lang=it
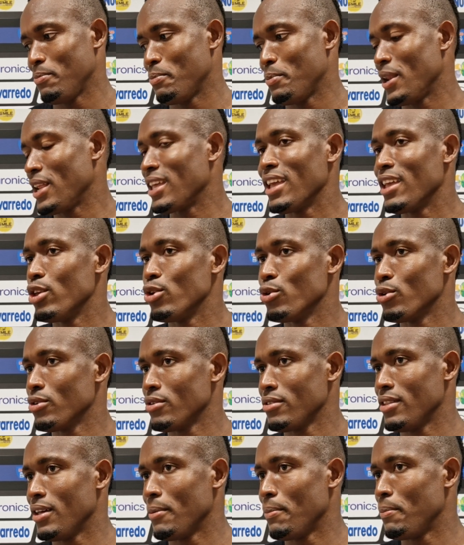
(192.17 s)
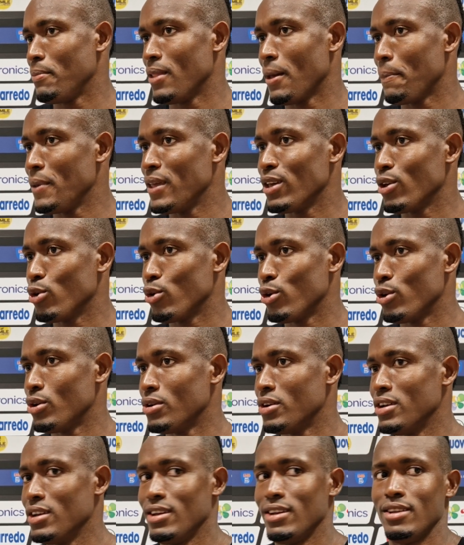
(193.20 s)
perché io da, da
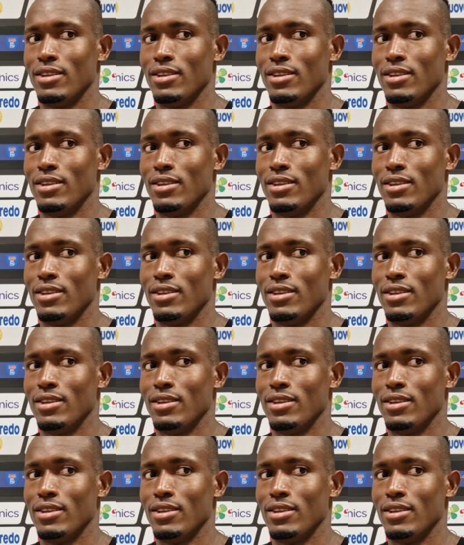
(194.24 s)
piccolo